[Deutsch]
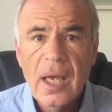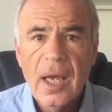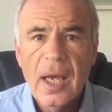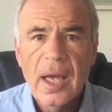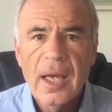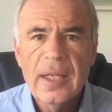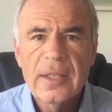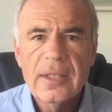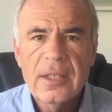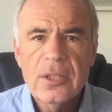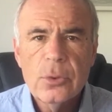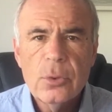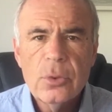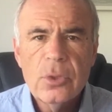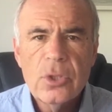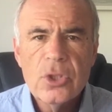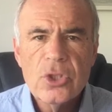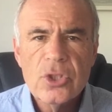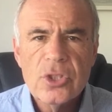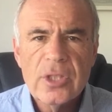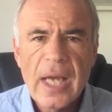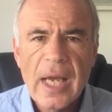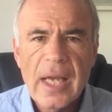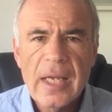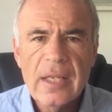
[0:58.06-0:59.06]
Äh, die
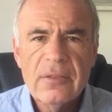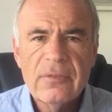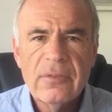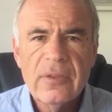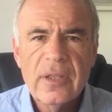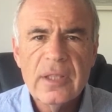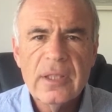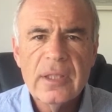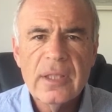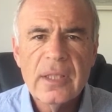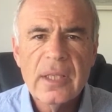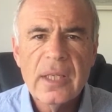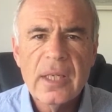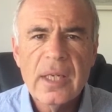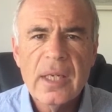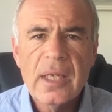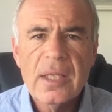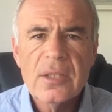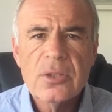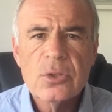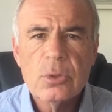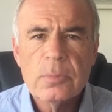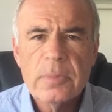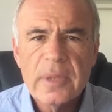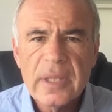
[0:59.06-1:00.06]
jüdischen
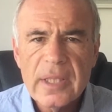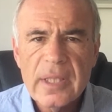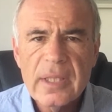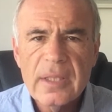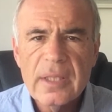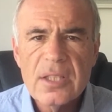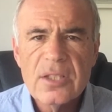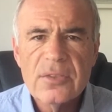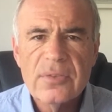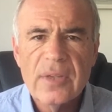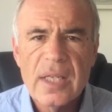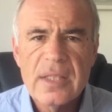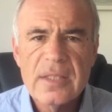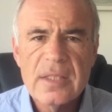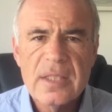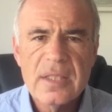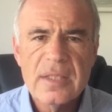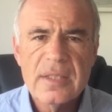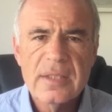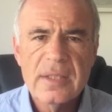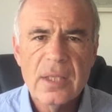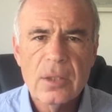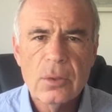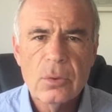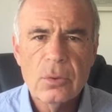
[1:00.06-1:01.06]
Einwanderer zu Beginn des
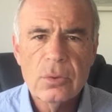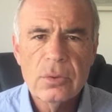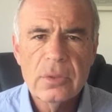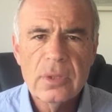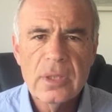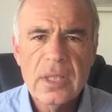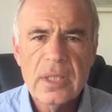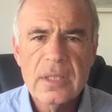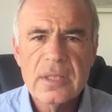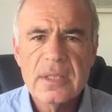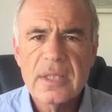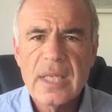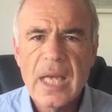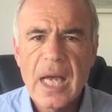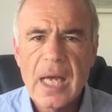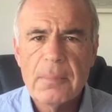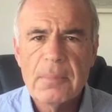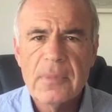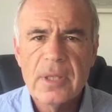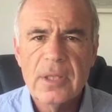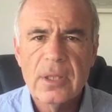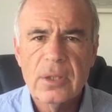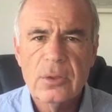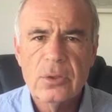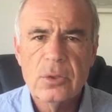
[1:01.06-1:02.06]
20. Jahrhunderts
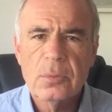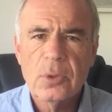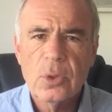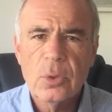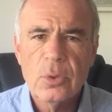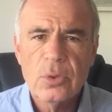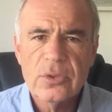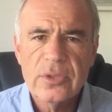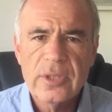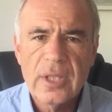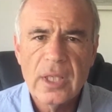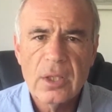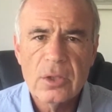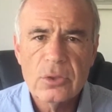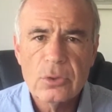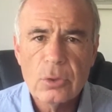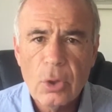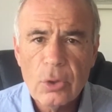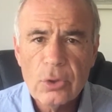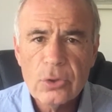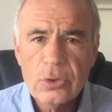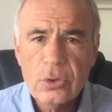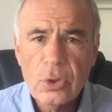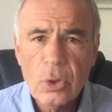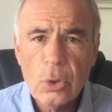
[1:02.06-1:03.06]
kamen zum Großteil aus
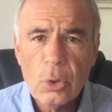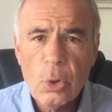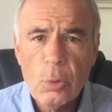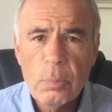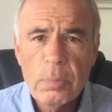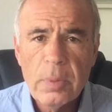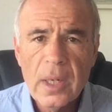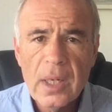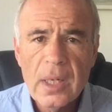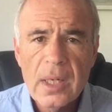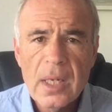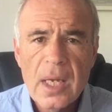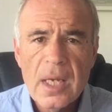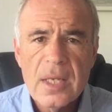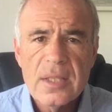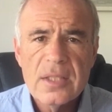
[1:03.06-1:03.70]
Osteuropa.